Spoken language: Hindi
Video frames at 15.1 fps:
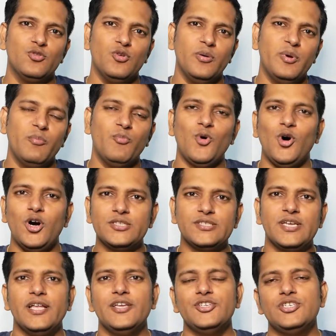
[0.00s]
तो हमें बहुत
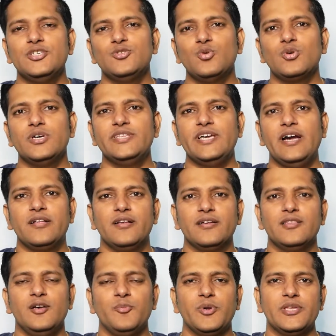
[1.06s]
सारी चीज़ों का ध्यान
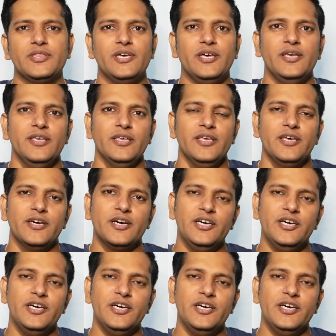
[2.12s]
रखना पड़ता है